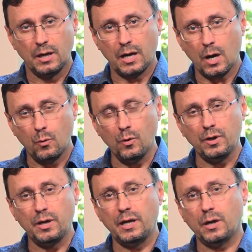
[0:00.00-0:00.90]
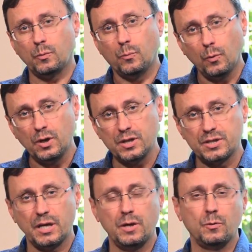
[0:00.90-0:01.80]
какой грех более
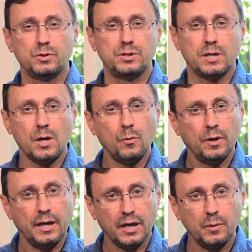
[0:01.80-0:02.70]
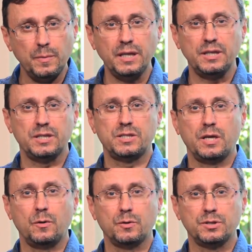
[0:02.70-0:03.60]
серьезный, какой грех менее
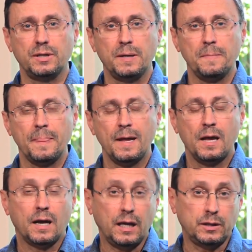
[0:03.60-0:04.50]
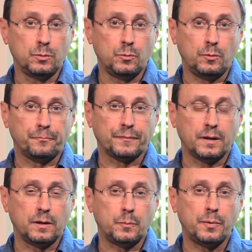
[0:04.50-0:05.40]
серьезный. К этому
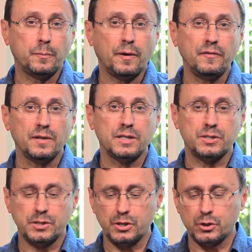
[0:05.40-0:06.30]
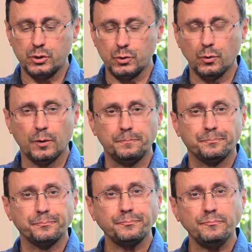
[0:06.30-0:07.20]
э, прибавилось еще
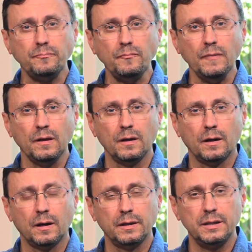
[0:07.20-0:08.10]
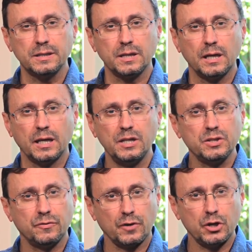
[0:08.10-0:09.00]
несколько
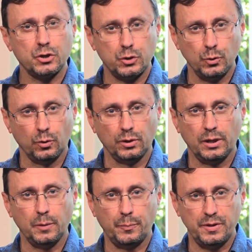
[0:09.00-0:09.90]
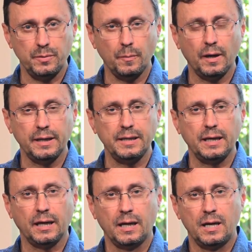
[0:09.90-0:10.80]
извращенное
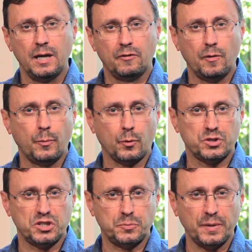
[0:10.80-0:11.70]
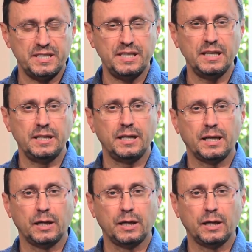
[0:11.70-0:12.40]
понимание вопроса спасения,